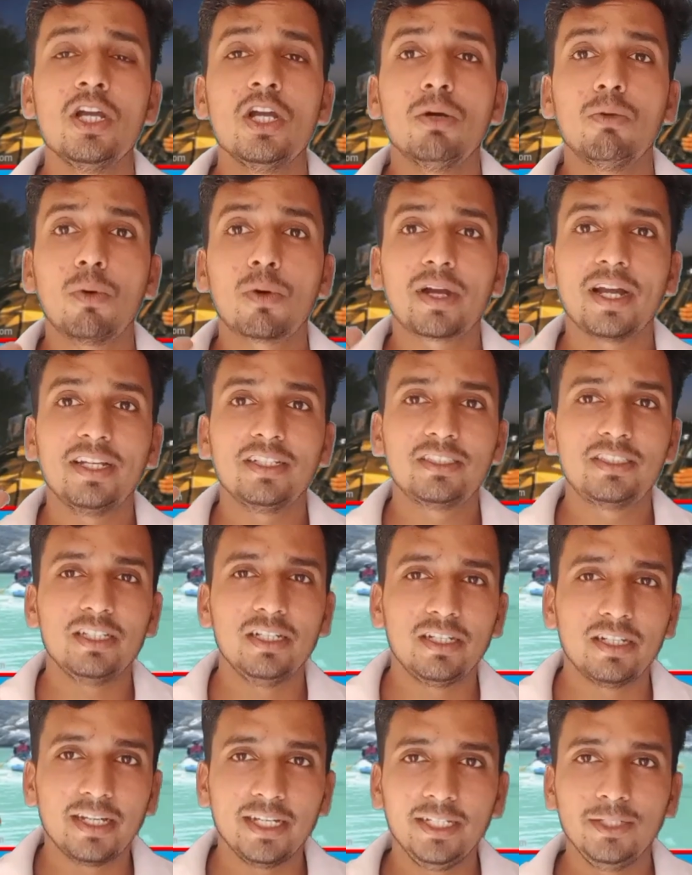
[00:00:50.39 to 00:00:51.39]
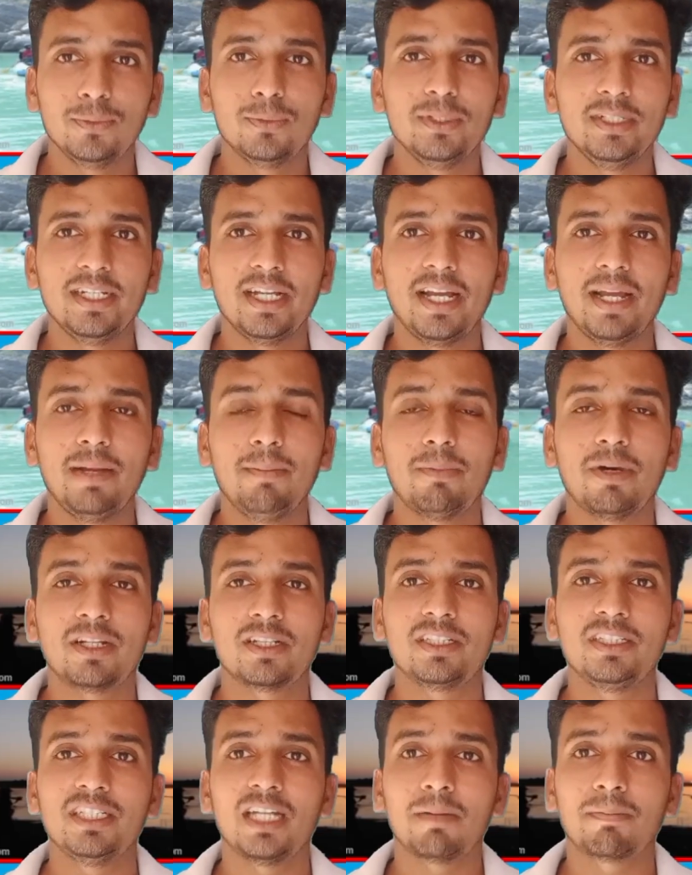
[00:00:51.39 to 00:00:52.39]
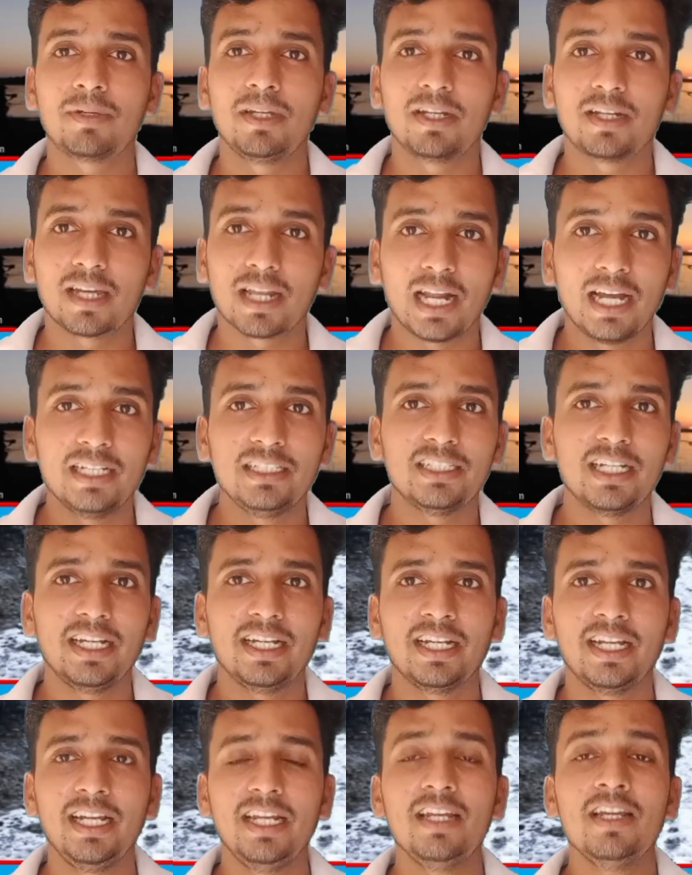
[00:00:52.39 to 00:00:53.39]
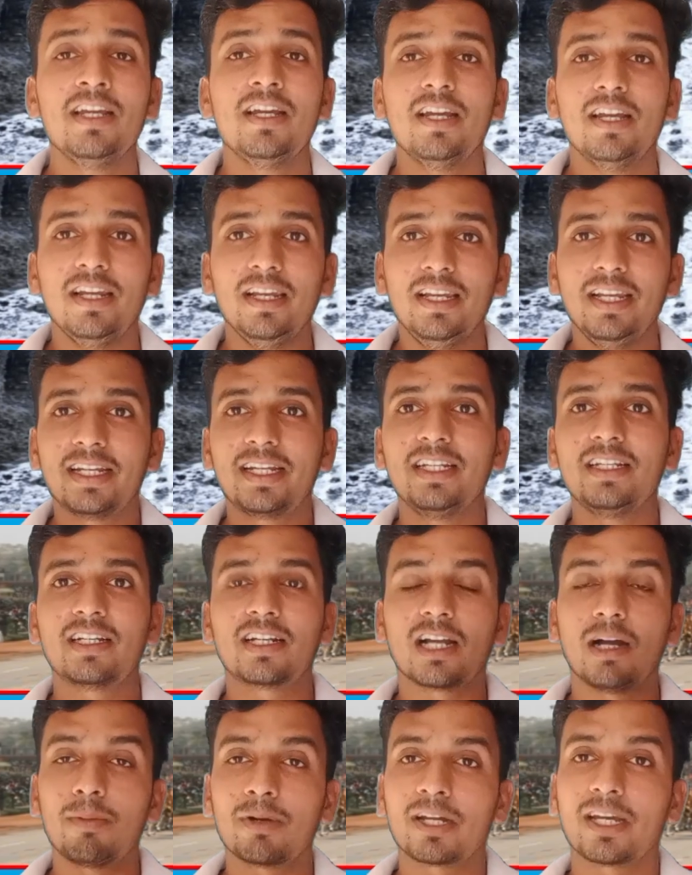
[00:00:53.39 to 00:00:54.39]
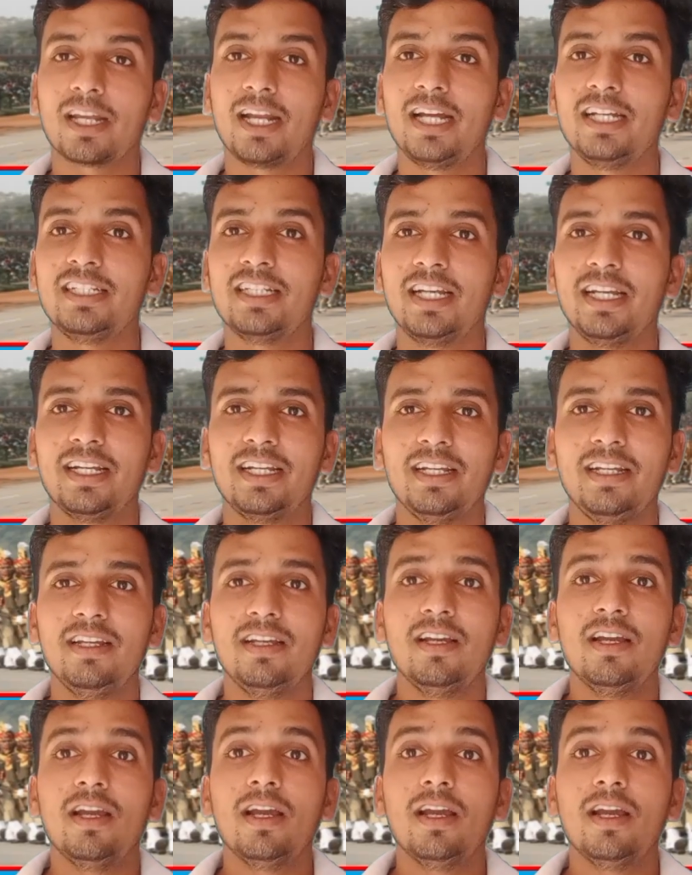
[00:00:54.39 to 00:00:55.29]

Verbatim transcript: वो कैंसिल नहीं हुई है भर्ती आपकी कराई जाएगी लेकिन कब कराई जाएगी